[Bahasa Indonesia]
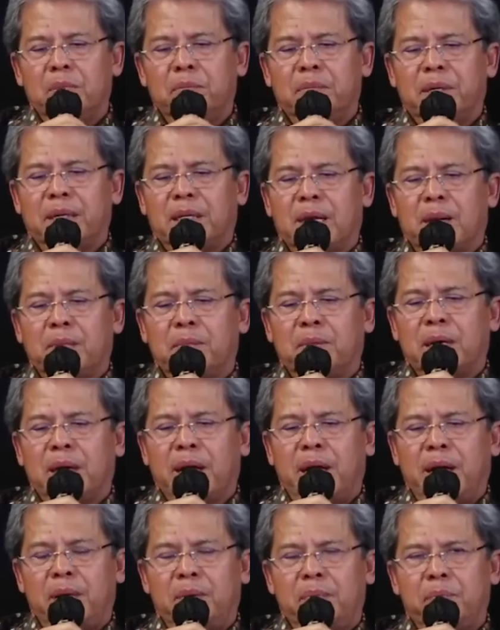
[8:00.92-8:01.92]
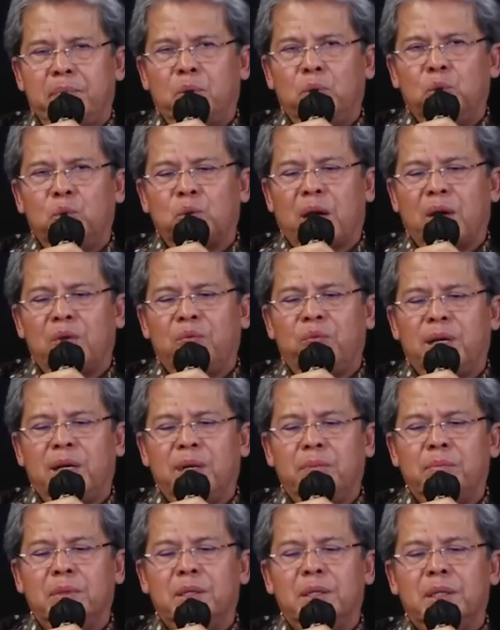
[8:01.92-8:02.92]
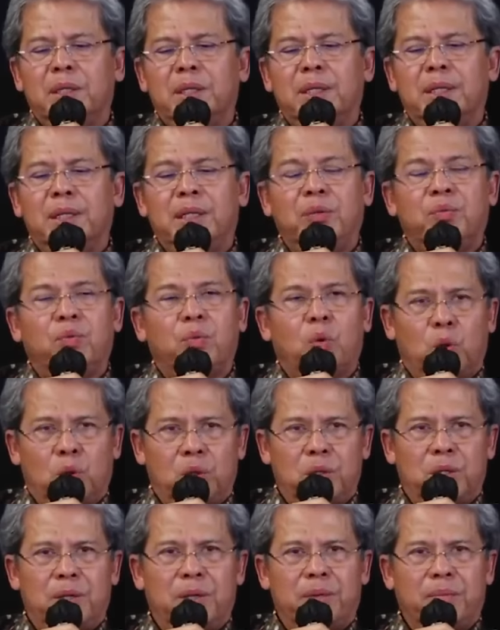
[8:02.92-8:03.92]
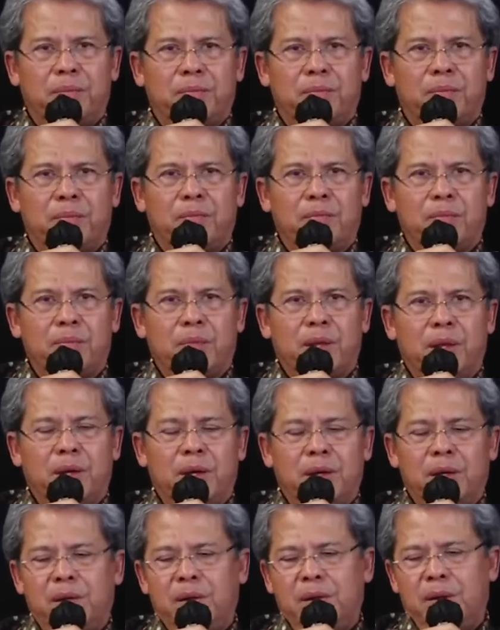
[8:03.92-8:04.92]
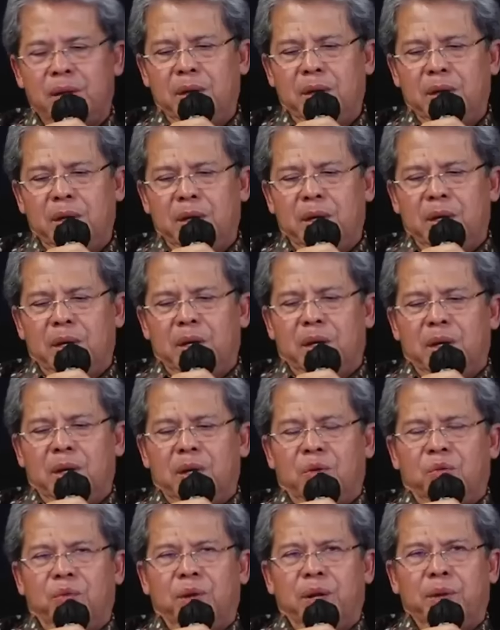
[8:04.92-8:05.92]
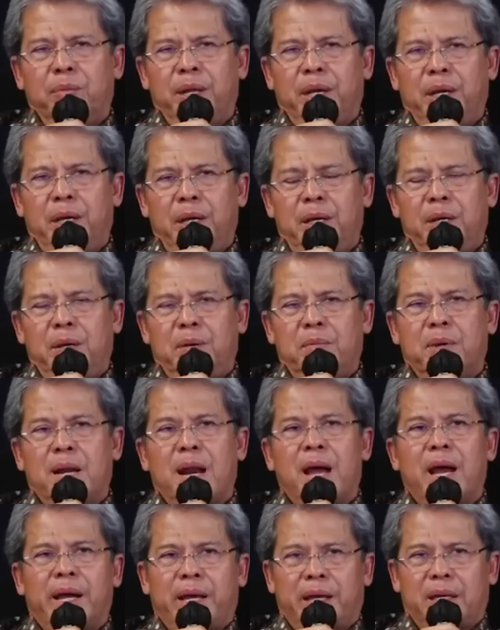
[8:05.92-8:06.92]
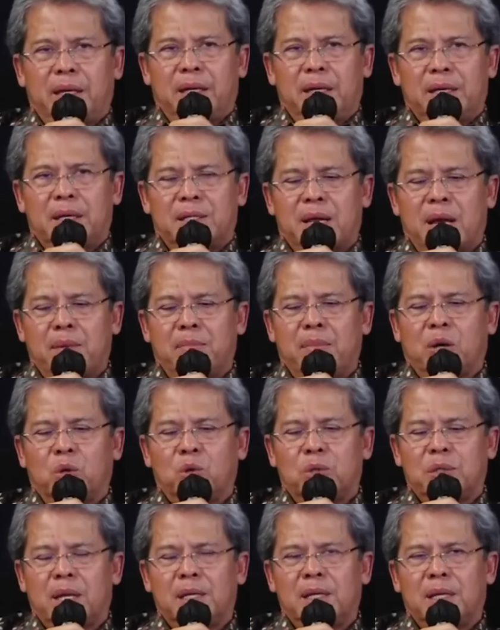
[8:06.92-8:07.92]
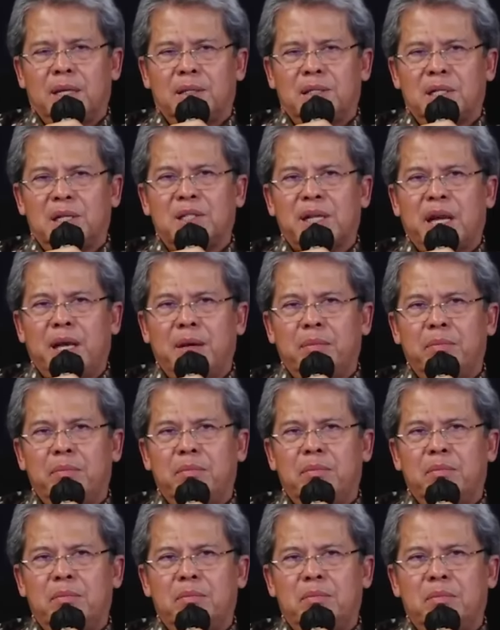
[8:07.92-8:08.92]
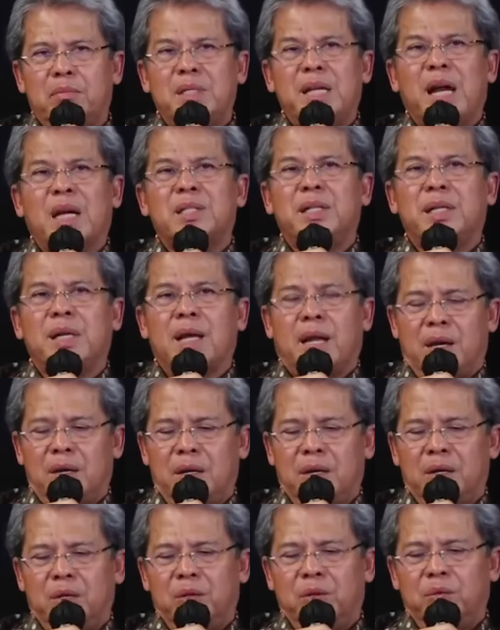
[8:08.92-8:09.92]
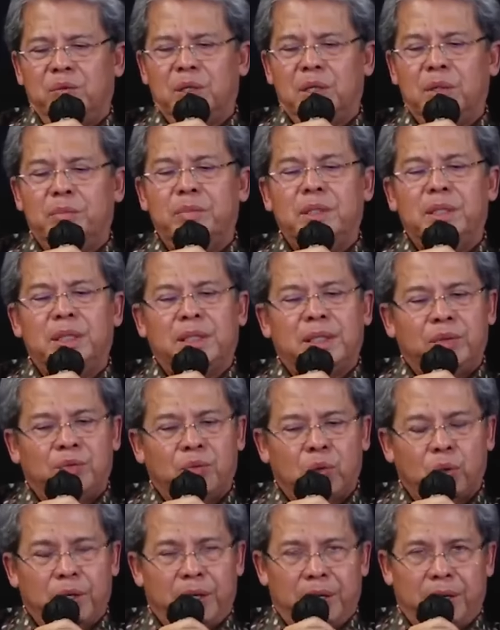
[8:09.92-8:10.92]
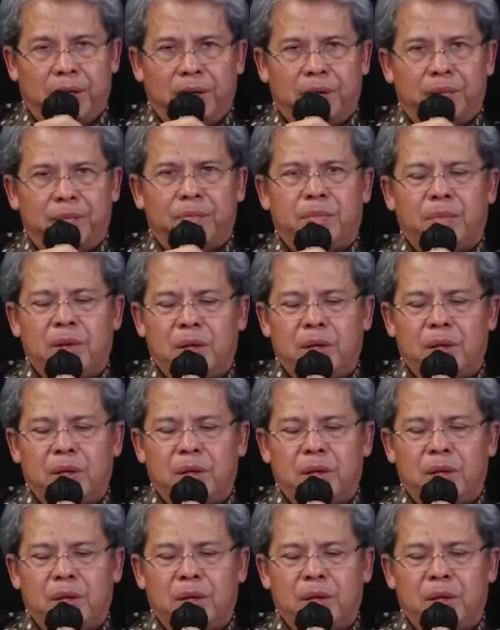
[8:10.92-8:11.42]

berita mengenai peluncuran film Dirty Vote. Ya. Film ini menarik. Saya baru saja selesai menyaksikan film Dirty Vote ini